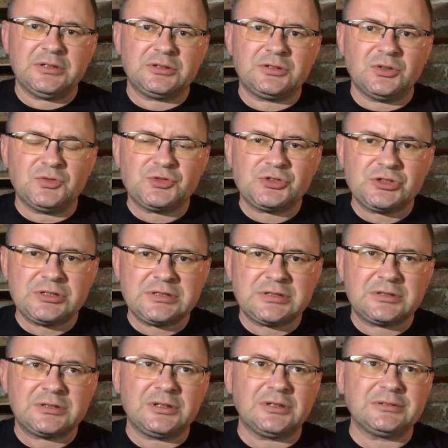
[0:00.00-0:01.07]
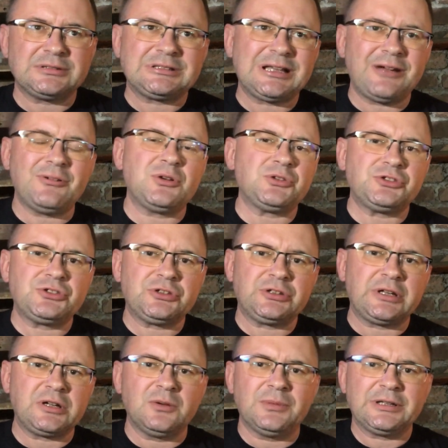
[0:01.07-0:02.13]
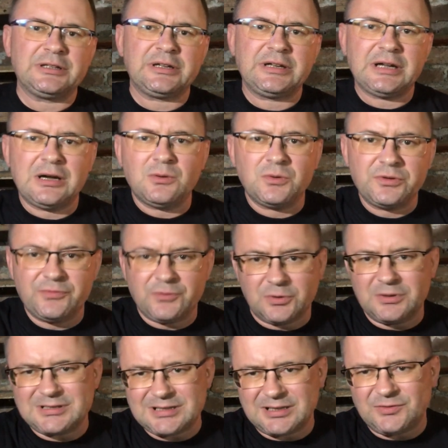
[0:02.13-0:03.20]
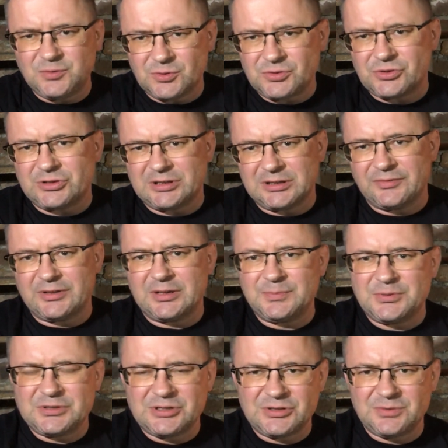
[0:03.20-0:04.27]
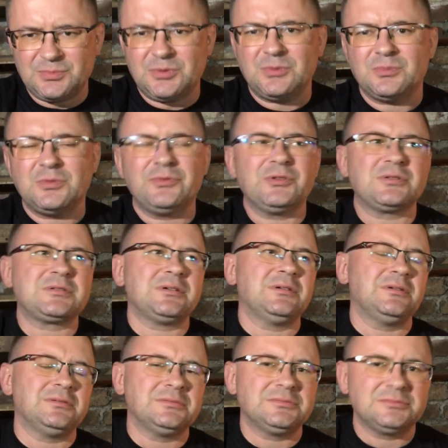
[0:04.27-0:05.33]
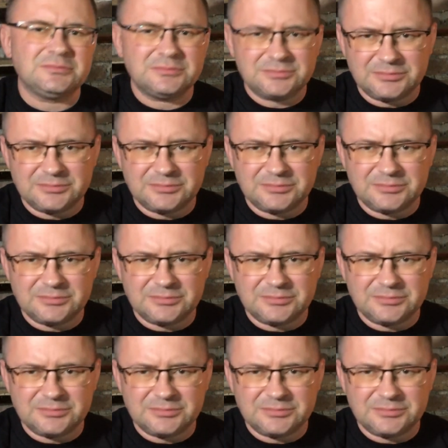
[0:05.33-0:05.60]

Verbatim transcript: to wszystko to całość tego materiału i w ogóle cała twórczość Cadaveric Possession, bo mówiąc o e,